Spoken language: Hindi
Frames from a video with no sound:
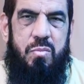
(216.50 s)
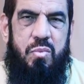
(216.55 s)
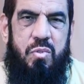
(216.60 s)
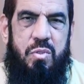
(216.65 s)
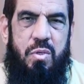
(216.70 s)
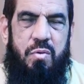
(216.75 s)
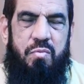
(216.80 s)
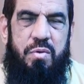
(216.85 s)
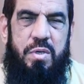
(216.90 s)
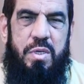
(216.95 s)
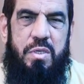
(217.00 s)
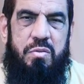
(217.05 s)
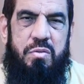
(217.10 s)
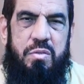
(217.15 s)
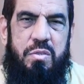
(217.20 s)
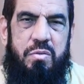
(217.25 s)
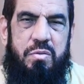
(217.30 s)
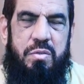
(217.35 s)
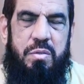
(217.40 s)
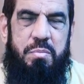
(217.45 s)
सफ़ा
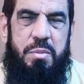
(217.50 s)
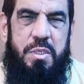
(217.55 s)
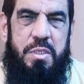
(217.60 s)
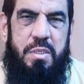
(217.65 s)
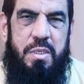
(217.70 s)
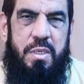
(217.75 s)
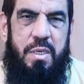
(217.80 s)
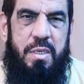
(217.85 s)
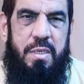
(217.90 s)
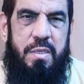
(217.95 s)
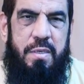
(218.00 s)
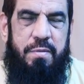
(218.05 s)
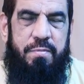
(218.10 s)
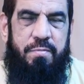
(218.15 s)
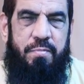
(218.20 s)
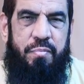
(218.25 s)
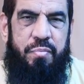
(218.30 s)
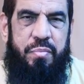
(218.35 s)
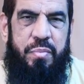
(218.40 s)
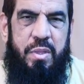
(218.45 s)
हस्ती से मिट गए हैं
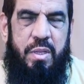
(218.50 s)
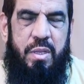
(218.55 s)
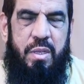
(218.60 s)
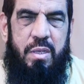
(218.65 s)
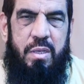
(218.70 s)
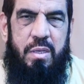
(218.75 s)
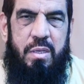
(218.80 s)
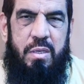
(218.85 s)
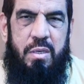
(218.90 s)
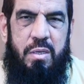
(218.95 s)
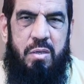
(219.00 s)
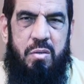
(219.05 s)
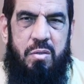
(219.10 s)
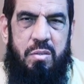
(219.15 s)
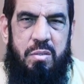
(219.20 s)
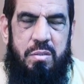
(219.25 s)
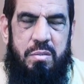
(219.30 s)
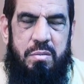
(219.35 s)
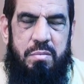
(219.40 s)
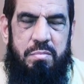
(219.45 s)
और